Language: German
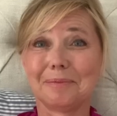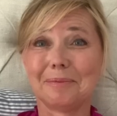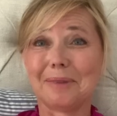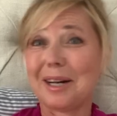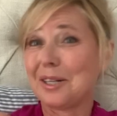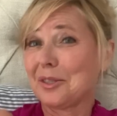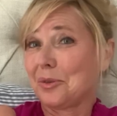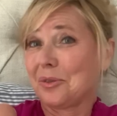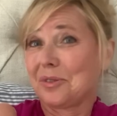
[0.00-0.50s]

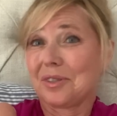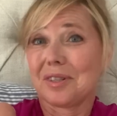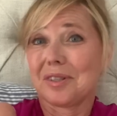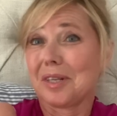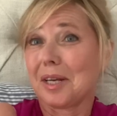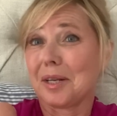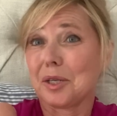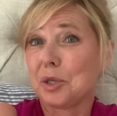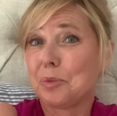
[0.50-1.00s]
Also Sie
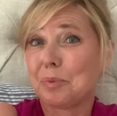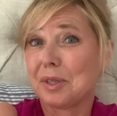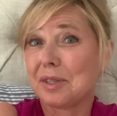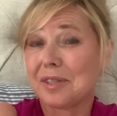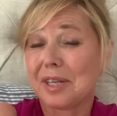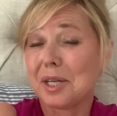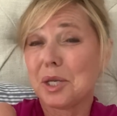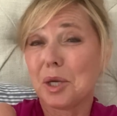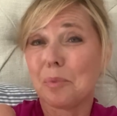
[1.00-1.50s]
sehen, ich bin
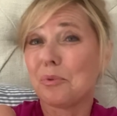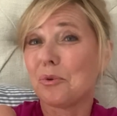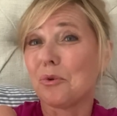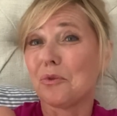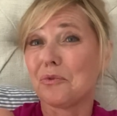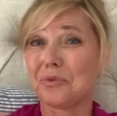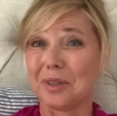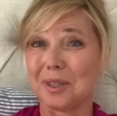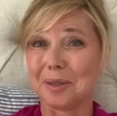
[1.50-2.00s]

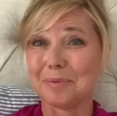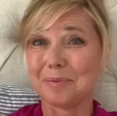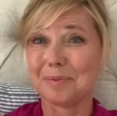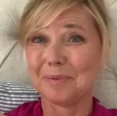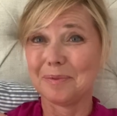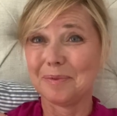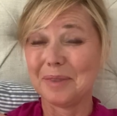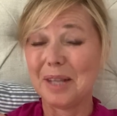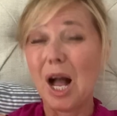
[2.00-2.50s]
Senderprofi.
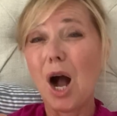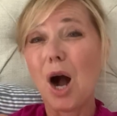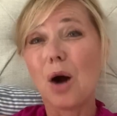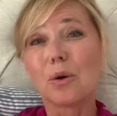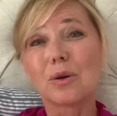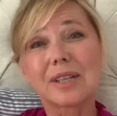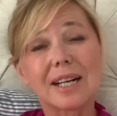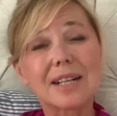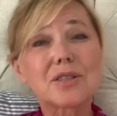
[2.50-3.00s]

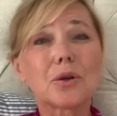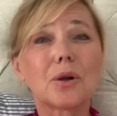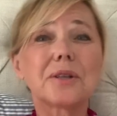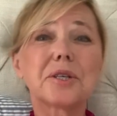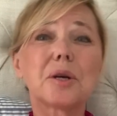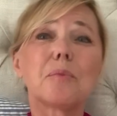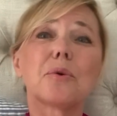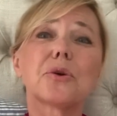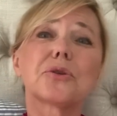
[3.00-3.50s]
Und als
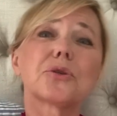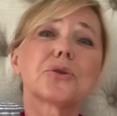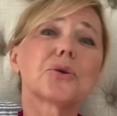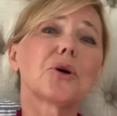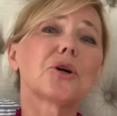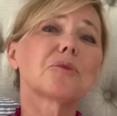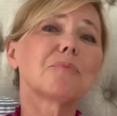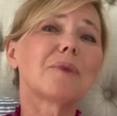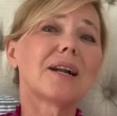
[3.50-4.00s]
solcher möchte ich
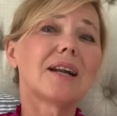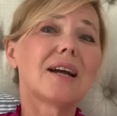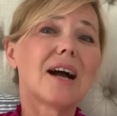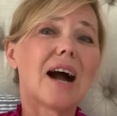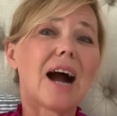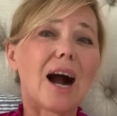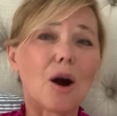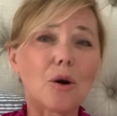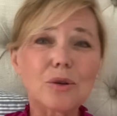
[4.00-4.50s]
heute mal
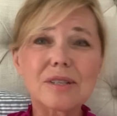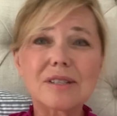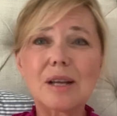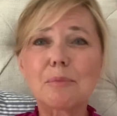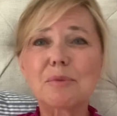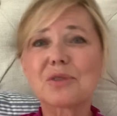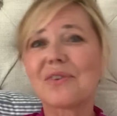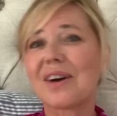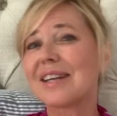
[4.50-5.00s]

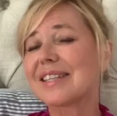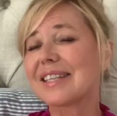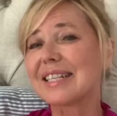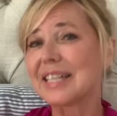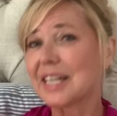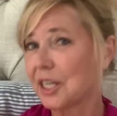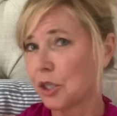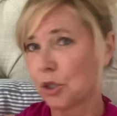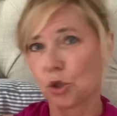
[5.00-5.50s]
ausnahmsweise
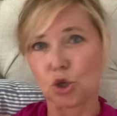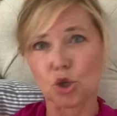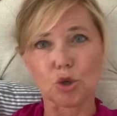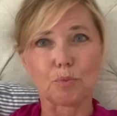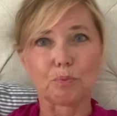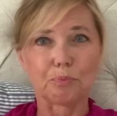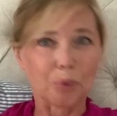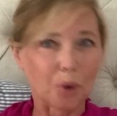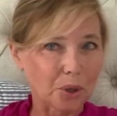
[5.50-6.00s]
nicht
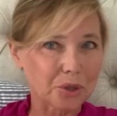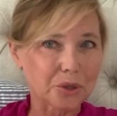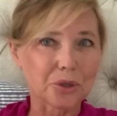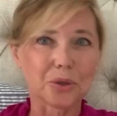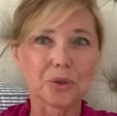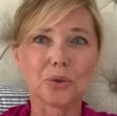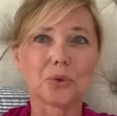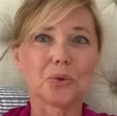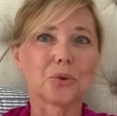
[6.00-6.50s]

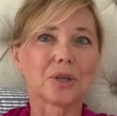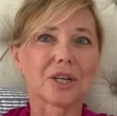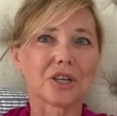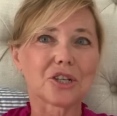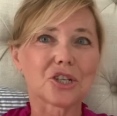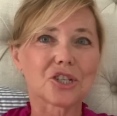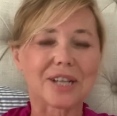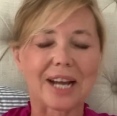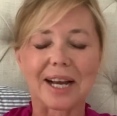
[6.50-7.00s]
spotten oder
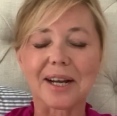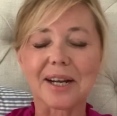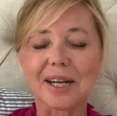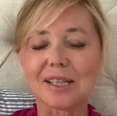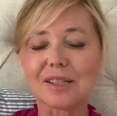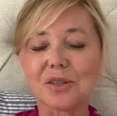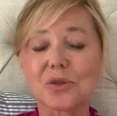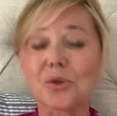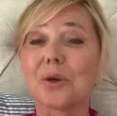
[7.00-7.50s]

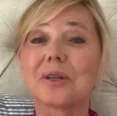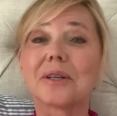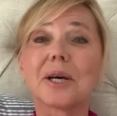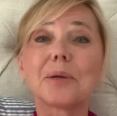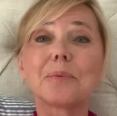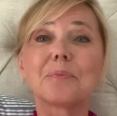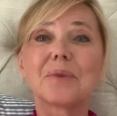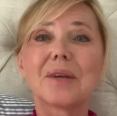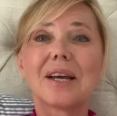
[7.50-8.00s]
stänkern,
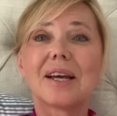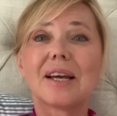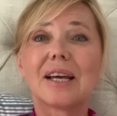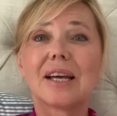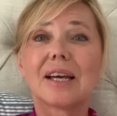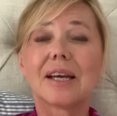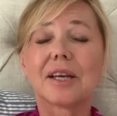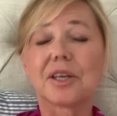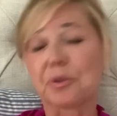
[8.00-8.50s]
sondern
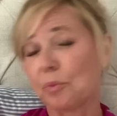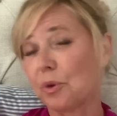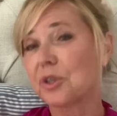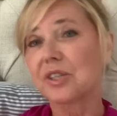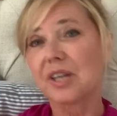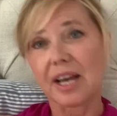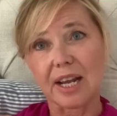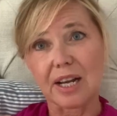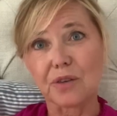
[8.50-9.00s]
ich
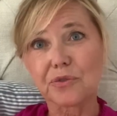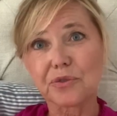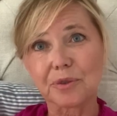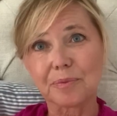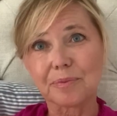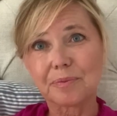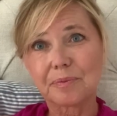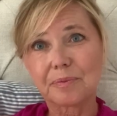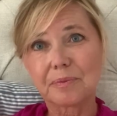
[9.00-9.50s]
möchte
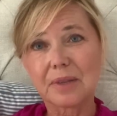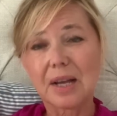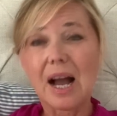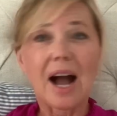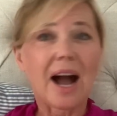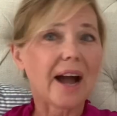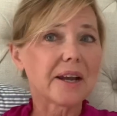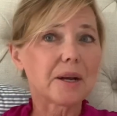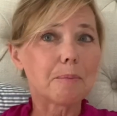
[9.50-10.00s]
helfen.
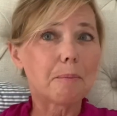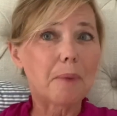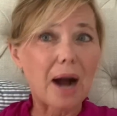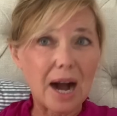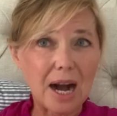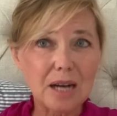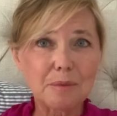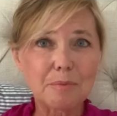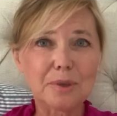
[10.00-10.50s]
Einem
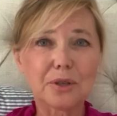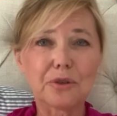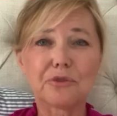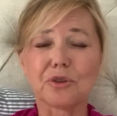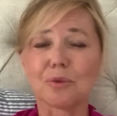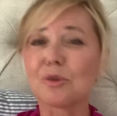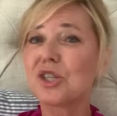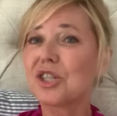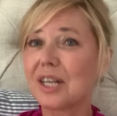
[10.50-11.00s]
armen,
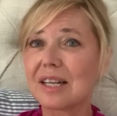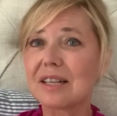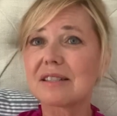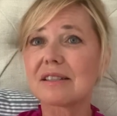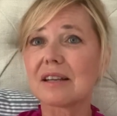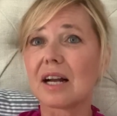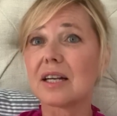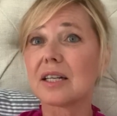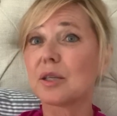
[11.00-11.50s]
vom
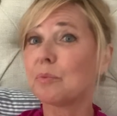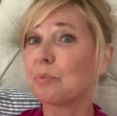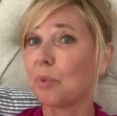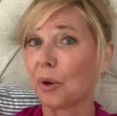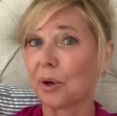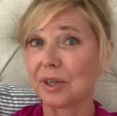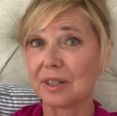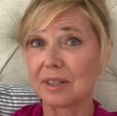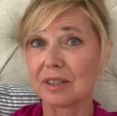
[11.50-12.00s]
Schicksal
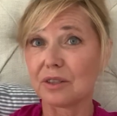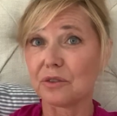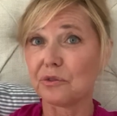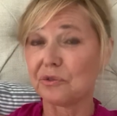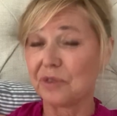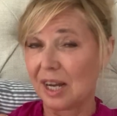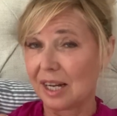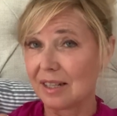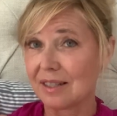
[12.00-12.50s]
gebeutelten
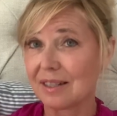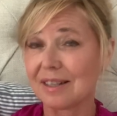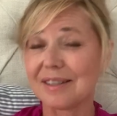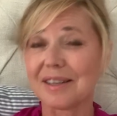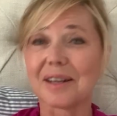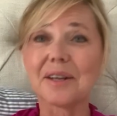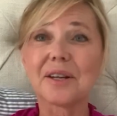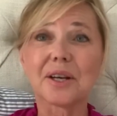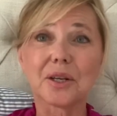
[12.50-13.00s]

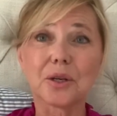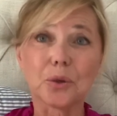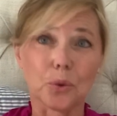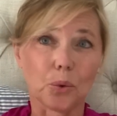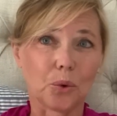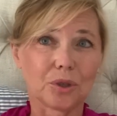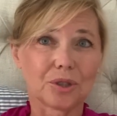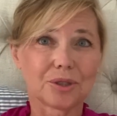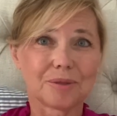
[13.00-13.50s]
Fernsehsender in
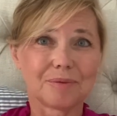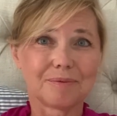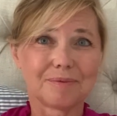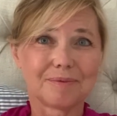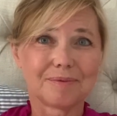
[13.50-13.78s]
Not.